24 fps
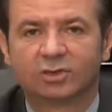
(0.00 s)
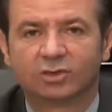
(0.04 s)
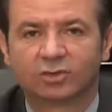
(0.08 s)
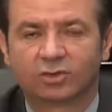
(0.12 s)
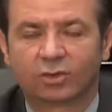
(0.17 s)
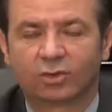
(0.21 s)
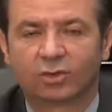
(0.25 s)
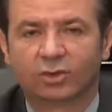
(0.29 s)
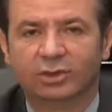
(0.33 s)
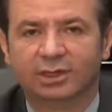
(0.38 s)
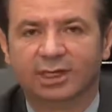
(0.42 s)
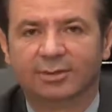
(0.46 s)

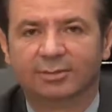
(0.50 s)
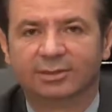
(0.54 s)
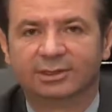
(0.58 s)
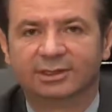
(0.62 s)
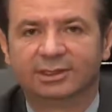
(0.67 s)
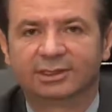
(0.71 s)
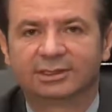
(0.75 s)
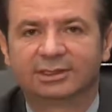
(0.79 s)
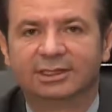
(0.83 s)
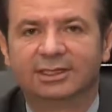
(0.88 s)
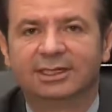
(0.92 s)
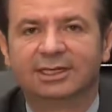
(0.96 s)
çok
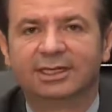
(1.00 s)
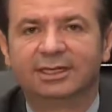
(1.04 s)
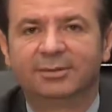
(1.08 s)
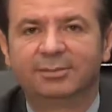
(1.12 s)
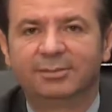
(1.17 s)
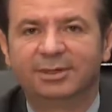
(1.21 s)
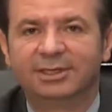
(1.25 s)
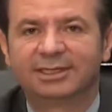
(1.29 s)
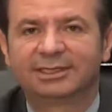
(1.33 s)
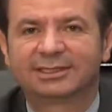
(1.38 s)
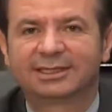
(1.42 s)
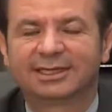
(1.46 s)
önemlidir.
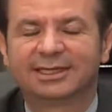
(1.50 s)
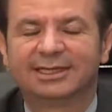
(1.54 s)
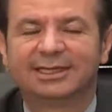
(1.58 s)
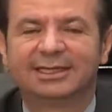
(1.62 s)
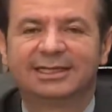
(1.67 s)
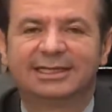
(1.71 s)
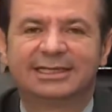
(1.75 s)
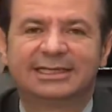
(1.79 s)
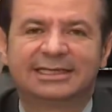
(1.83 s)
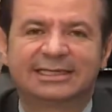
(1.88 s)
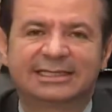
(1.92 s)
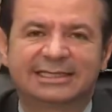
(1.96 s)
Bir de
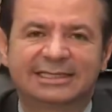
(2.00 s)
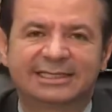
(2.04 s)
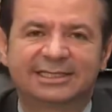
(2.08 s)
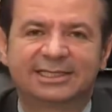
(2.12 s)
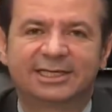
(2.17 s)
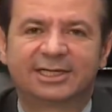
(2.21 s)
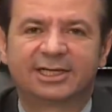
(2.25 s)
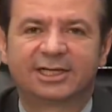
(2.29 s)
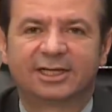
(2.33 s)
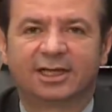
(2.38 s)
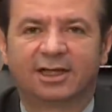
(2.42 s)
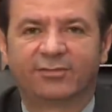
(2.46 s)

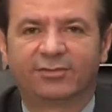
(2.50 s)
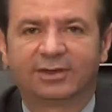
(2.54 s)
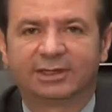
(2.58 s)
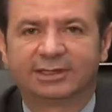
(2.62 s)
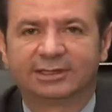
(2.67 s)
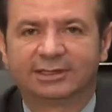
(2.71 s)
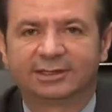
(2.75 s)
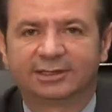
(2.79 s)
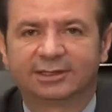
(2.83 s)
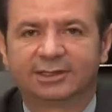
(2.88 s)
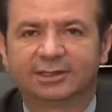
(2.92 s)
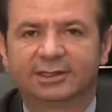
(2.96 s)
sıkı
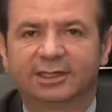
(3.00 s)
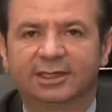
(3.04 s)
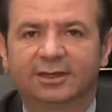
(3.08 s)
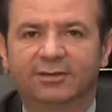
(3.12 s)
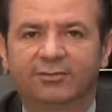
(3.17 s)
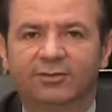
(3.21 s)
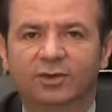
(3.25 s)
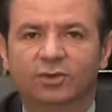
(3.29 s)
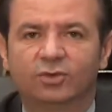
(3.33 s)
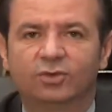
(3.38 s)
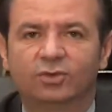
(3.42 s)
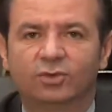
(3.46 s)
kıyafetlerin
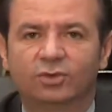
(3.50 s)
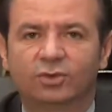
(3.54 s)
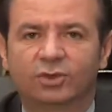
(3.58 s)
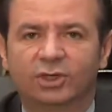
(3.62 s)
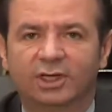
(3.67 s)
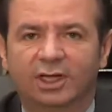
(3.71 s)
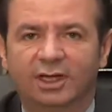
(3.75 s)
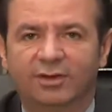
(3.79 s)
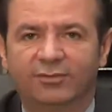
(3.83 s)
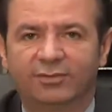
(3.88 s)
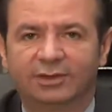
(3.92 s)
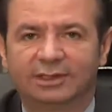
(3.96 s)
ve yünlü
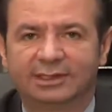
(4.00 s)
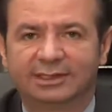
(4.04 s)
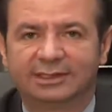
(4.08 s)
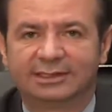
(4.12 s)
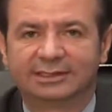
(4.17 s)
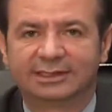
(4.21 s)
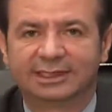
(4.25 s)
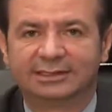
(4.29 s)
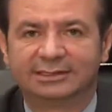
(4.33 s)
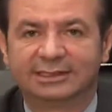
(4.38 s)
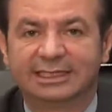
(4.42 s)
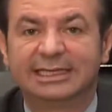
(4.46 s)

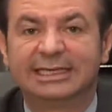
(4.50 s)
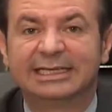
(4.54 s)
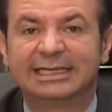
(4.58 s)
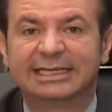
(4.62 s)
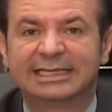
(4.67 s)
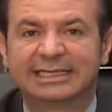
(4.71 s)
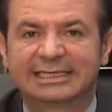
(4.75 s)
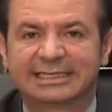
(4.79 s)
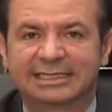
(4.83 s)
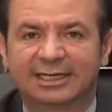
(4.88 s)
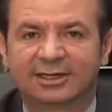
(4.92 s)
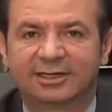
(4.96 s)
kıyafetlerden de
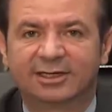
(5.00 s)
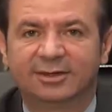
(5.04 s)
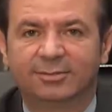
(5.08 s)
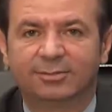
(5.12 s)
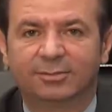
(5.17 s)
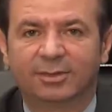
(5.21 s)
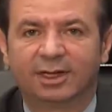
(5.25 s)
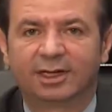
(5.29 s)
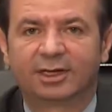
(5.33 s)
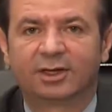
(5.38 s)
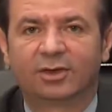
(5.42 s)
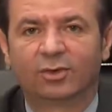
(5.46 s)

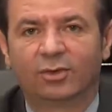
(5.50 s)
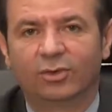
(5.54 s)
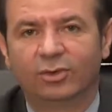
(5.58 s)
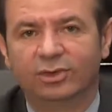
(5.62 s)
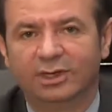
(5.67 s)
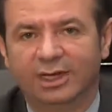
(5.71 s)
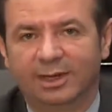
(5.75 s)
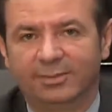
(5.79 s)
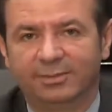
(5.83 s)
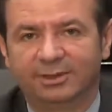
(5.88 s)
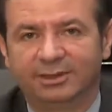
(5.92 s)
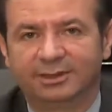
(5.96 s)
sakınmak
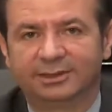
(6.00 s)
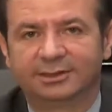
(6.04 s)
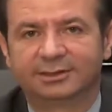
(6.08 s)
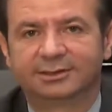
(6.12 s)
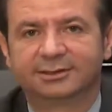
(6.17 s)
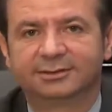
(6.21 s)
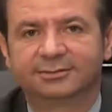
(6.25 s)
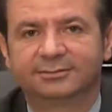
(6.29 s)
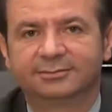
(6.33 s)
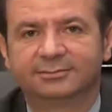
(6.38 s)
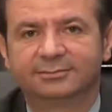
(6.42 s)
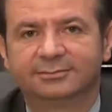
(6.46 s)

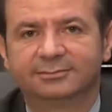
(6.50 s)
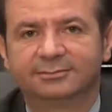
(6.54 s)
önemlidir.